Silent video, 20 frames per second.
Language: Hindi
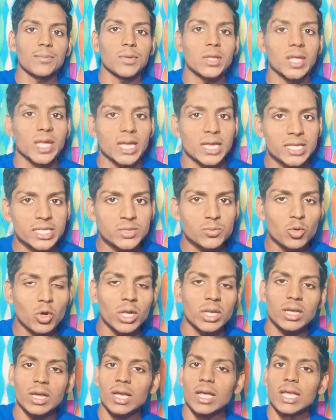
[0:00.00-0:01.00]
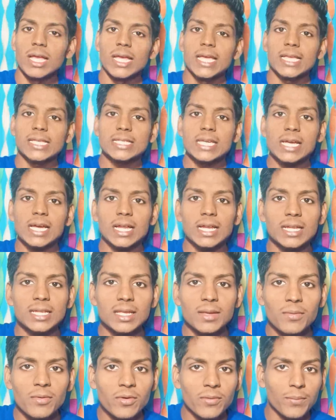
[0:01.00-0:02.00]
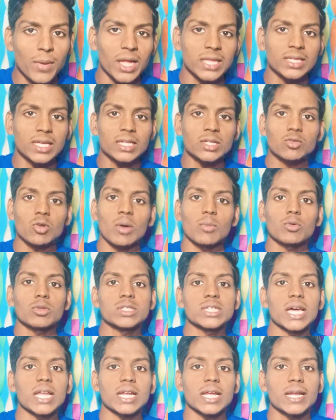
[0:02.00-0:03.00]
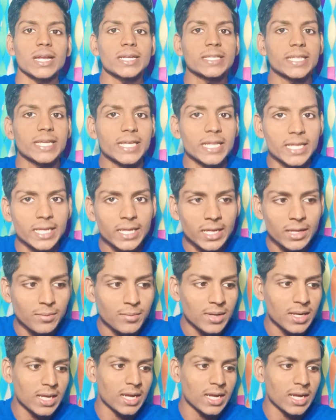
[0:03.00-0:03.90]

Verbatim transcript: के लिए मिल जाएगा इस मोबाइल का इसके कलर की बात करते हो आपको चार कलर देखने के लिए